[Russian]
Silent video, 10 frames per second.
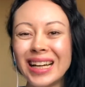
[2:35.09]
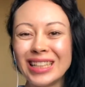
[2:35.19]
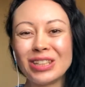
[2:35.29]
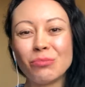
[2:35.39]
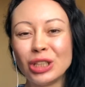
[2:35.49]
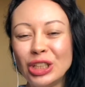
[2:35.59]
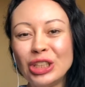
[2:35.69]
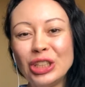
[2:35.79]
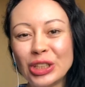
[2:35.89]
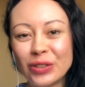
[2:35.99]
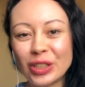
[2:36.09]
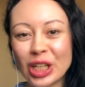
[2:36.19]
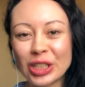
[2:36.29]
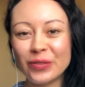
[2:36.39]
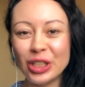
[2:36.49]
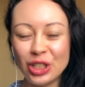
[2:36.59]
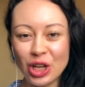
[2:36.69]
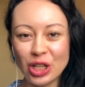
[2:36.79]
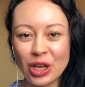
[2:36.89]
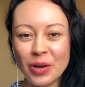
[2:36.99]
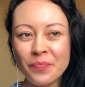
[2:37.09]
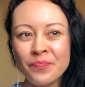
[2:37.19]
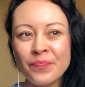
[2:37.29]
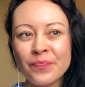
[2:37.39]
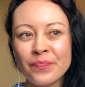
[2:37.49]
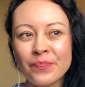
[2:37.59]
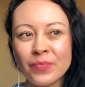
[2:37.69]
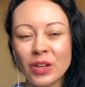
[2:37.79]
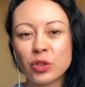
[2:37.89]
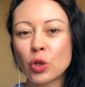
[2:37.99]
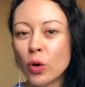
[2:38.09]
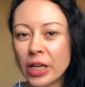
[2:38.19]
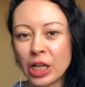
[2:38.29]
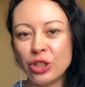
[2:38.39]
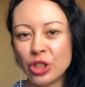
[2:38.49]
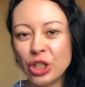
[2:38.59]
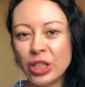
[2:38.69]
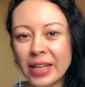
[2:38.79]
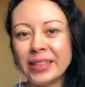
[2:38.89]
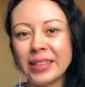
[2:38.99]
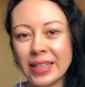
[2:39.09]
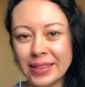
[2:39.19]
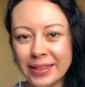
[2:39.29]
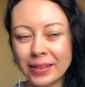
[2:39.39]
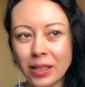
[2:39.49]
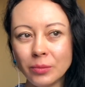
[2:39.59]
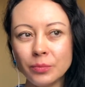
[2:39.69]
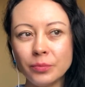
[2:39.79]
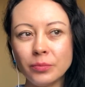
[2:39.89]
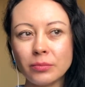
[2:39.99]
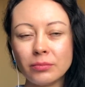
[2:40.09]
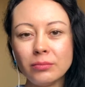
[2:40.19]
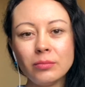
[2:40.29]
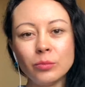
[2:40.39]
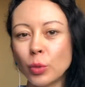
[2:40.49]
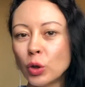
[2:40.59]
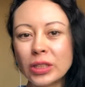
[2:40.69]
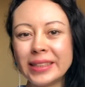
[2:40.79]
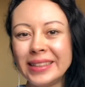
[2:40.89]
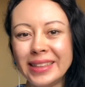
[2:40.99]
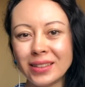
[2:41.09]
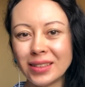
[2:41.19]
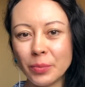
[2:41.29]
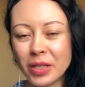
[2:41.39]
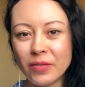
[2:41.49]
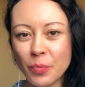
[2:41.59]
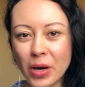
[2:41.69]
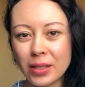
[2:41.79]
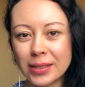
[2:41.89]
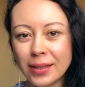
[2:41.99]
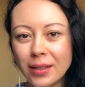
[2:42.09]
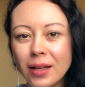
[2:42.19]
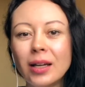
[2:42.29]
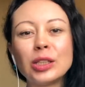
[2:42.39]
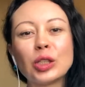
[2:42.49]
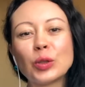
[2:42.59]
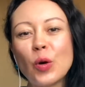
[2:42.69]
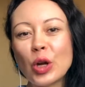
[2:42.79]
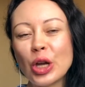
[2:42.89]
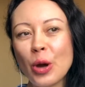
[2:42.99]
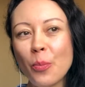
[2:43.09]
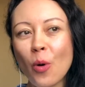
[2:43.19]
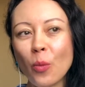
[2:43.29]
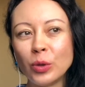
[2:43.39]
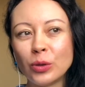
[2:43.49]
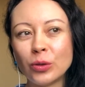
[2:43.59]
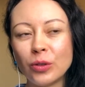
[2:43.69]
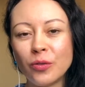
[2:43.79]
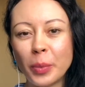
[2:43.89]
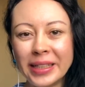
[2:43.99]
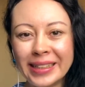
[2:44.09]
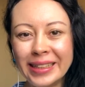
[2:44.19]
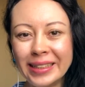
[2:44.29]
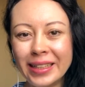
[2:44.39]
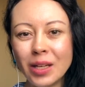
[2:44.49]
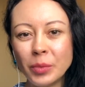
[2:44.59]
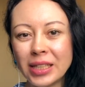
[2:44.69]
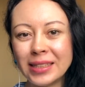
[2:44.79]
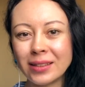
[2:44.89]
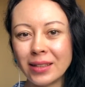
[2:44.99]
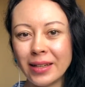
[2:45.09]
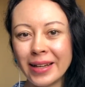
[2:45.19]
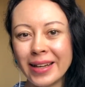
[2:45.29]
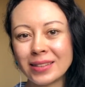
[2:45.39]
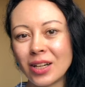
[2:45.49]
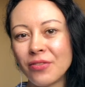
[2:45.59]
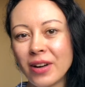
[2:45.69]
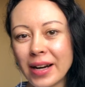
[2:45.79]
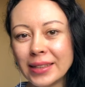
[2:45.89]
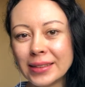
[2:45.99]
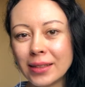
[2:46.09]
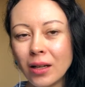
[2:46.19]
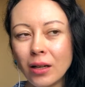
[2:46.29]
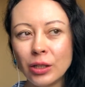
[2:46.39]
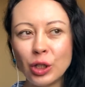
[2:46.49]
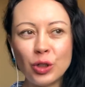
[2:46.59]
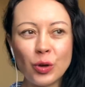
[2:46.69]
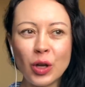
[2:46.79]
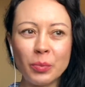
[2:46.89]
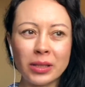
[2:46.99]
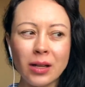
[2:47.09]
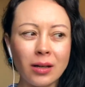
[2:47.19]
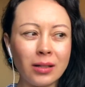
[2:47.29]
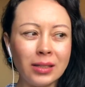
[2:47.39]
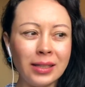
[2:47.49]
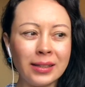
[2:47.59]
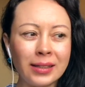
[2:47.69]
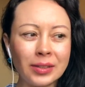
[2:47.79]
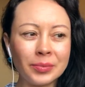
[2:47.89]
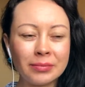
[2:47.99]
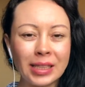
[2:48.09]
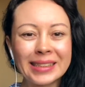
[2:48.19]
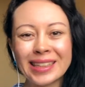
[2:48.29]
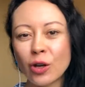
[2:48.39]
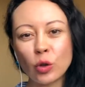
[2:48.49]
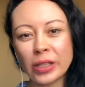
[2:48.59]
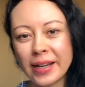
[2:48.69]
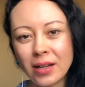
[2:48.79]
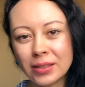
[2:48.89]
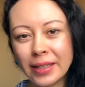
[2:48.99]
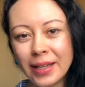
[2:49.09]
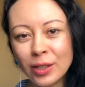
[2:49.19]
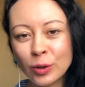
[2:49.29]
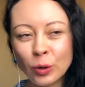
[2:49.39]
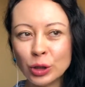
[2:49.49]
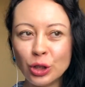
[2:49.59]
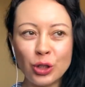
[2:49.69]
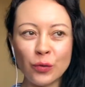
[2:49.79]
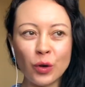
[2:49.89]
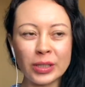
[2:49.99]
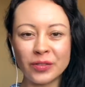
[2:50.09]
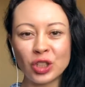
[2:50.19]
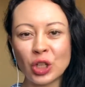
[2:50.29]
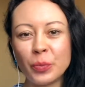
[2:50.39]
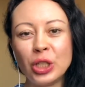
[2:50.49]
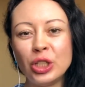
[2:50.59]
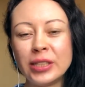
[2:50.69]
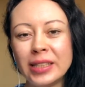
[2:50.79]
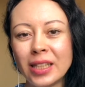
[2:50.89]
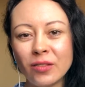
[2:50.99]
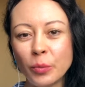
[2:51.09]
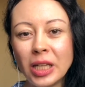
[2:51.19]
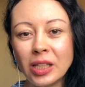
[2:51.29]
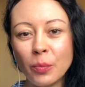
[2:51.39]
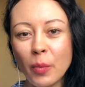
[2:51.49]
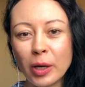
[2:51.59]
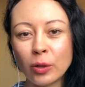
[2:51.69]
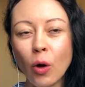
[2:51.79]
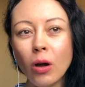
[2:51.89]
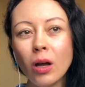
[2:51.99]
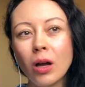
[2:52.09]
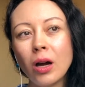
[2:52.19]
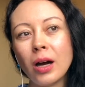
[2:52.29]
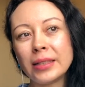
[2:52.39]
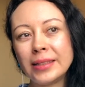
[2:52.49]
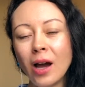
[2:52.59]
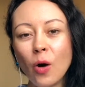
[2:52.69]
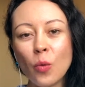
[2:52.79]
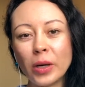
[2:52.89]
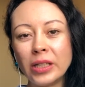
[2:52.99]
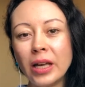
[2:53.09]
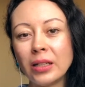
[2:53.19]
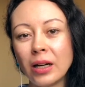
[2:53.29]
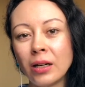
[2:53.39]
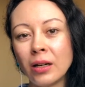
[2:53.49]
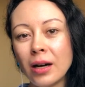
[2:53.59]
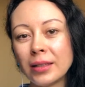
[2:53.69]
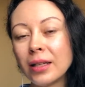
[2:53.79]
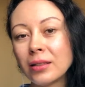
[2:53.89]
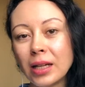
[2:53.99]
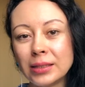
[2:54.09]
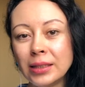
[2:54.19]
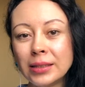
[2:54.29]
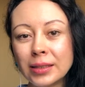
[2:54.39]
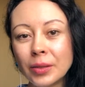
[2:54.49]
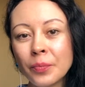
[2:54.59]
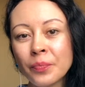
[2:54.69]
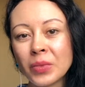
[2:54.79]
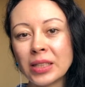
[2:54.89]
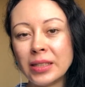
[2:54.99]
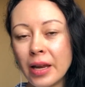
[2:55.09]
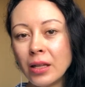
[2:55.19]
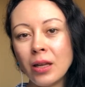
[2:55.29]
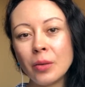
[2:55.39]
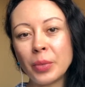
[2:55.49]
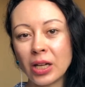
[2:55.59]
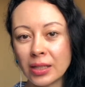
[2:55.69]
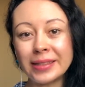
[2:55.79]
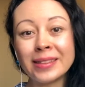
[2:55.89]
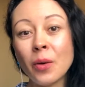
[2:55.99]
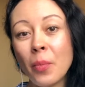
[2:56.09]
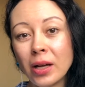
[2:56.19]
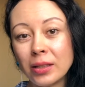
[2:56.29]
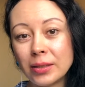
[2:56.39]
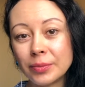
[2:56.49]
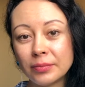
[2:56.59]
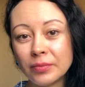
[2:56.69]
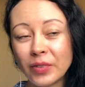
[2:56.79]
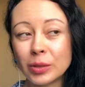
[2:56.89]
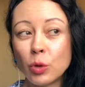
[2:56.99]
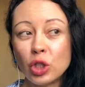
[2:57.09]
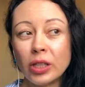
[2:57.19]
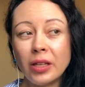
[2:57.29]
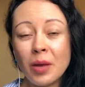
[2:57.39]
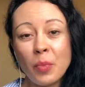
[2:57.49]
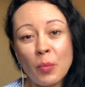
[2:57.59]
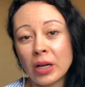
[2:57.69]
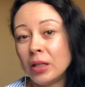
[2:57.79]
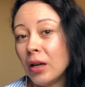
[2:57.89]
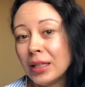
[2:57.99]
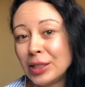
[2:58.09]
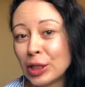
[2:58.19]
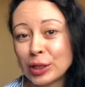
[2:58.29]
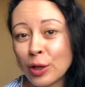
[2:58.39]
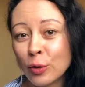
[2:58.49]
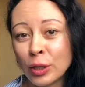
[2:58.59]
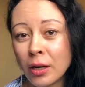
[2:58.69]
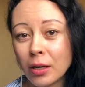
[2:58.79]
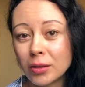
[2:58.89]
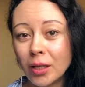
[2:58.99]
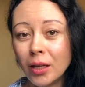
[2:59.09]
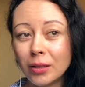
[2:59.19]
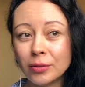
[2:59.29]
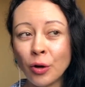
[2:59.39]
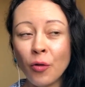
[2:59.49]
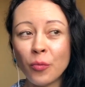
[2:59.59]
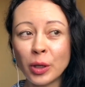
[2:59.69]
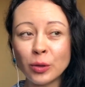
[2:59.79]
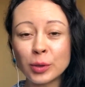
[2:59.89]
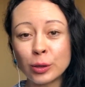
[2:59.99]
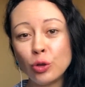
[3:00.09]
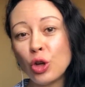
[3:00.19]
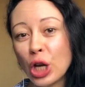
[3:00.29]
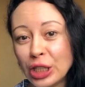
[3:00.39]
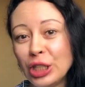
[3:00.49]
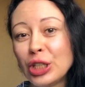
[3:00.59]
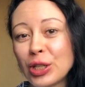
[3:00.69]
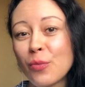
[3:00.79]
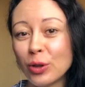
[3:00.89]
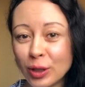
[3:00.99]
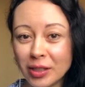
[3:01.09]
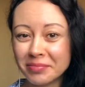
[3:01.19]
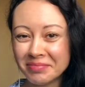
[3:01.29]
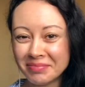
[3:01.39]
Это было единственное развлечение. В школе очки я не носила, просто сидела на первой парте. Насколько я помню, в поликлинике мне делали электрофорез – еще я пила какие-то кислородные коктейли, но ничего из вышеперечисленного мне не помогло, хотя у моей а, одноклассницы зрение прекратило падать. Возможно, ей помогли эти кислородные коктейли, но в моем случае они не сработали.